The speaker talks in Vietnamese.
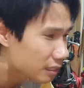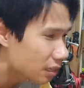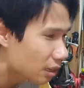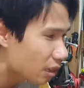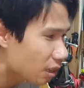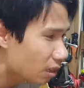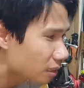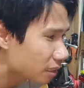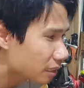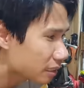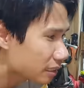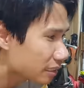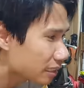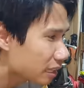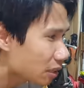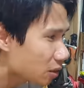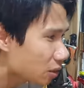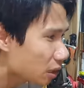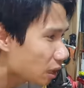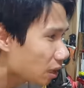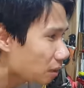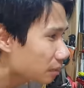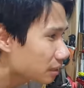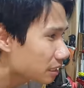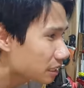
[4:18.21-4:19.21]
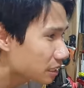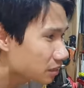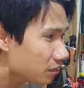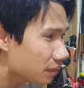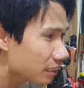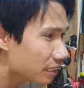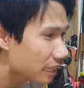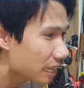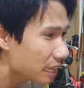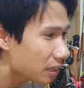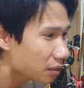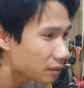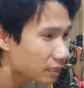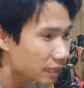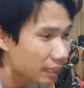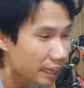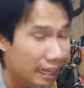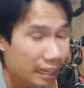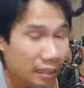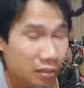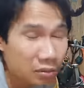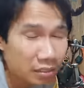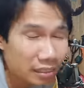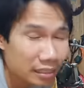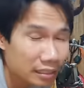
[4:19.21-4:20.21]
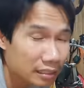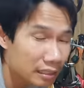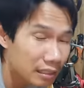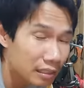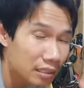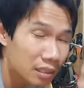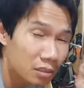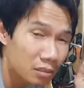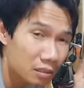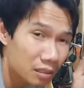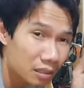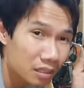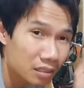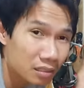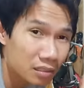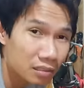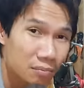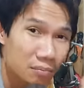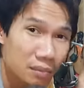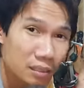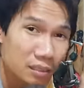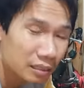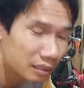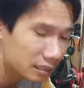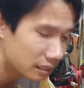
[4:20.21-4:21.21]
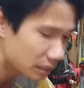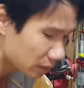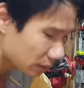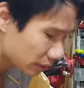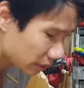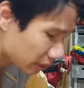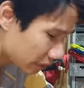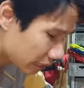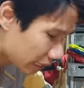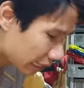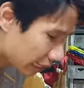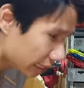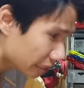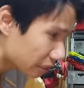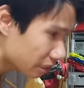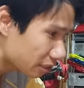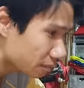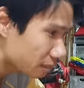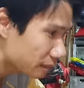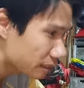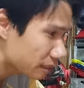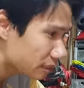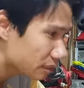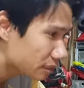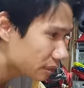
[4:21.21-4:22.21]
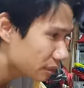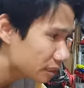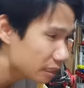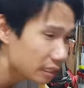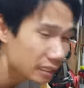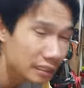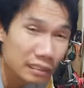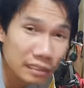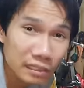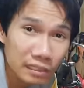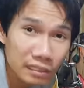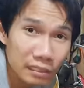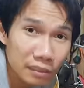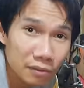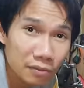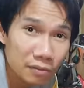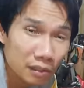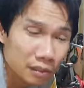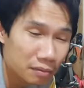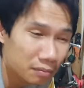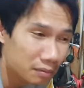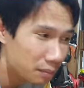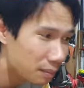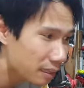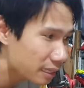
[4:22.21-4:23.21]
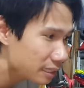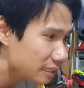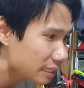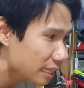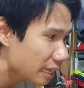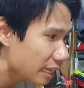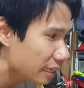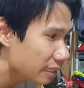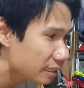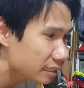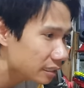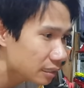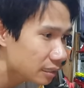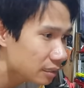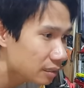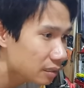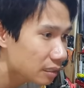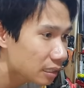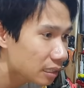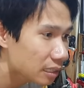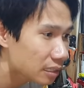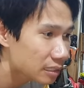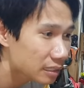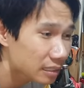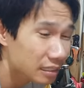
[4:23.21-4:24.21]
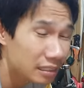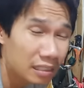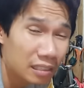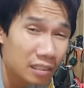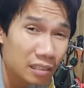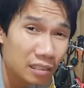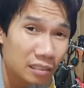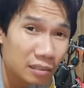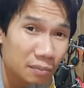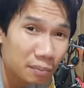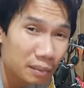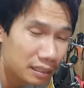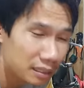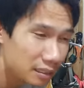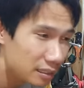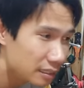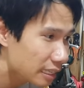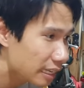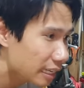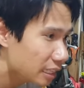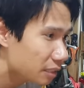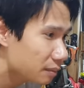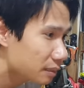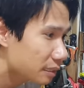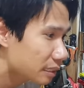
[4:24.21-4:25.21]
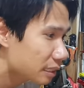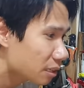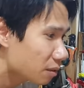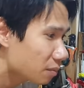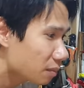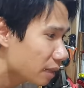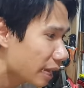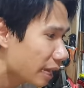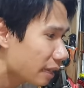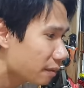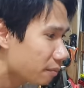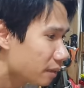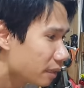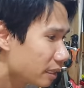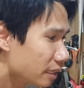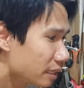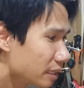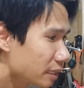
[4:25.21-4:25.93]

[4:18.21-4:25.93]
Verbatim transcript: còn ờ, sau đó mình sẽ phải tháo dàn áo ra thì nó rất mất là nhiều thời gian để mà xử lý cái phần bắt tán các thứ gì đó thì cái đó nó mất thời gian là mình sẽ không làm